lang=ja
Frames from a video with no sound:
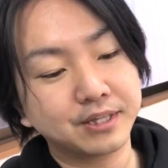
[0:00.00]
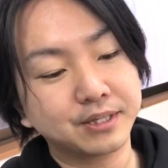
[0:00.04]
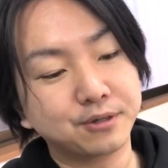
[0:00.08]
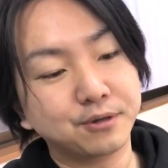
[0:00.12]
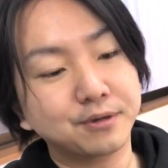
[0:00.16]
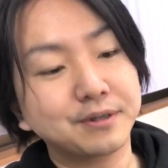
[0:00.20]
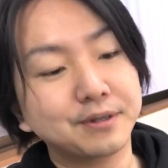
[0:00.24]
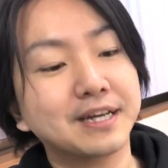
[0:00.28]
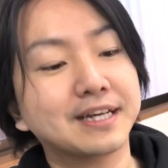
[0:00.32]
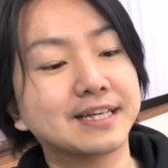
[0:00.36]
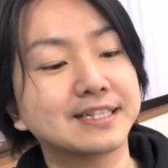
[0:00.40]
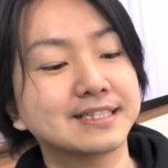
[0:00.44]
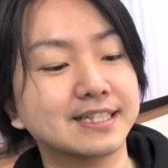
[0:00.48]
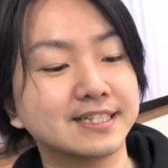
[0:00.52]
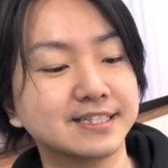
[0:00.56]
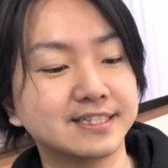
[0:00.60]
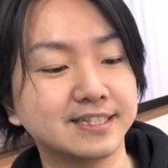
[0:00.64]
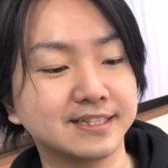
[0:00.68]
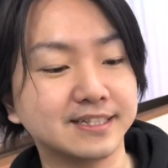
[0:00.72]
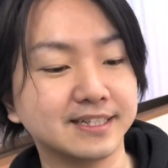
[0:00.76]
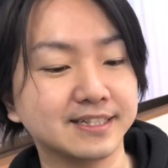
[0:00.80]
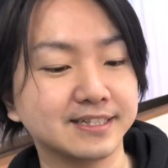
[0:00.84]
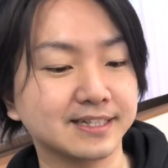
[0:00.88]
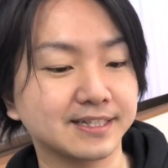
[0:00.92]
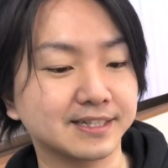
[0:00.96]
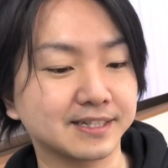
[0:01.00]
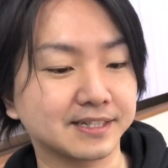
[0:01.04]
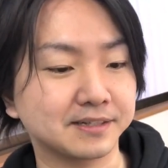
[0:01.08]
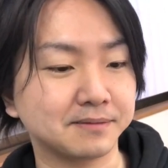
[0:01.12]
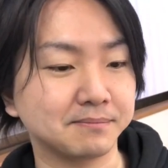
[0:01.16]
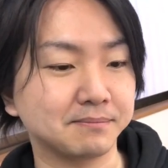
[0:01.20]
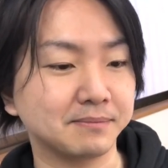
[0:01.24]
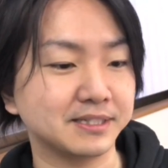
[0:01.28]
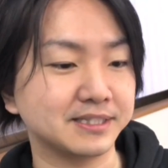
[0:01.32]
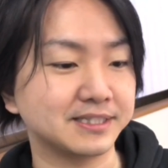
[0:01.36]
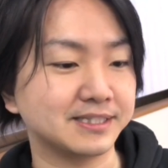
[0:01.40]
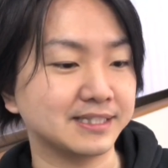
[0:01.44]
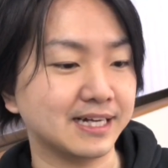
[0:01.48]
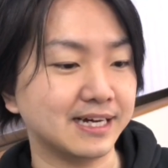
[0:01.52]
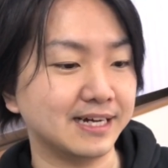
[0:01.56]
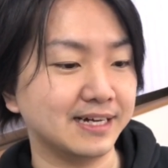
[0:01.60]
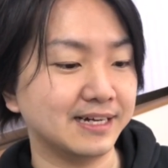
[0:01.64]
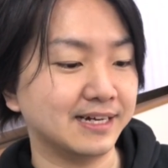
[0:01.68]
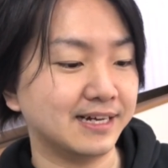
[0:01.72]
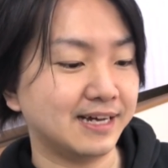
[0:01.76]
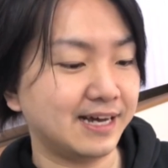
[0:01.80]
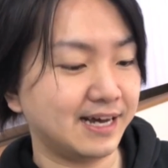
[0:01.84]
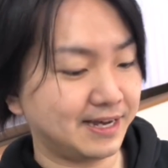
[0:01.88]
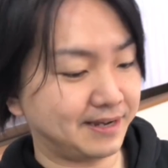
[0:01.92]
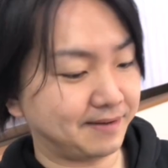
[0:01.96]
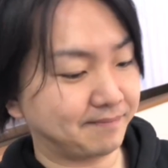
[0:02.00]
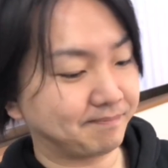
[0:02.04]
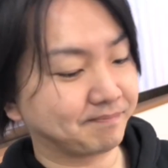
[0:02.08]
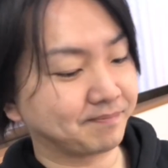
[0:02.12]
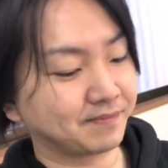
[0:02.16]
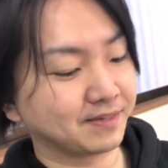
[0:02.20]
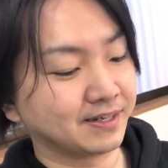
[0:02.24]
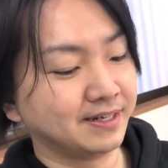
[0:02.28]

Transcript: 取り上げさせていただきました。はい。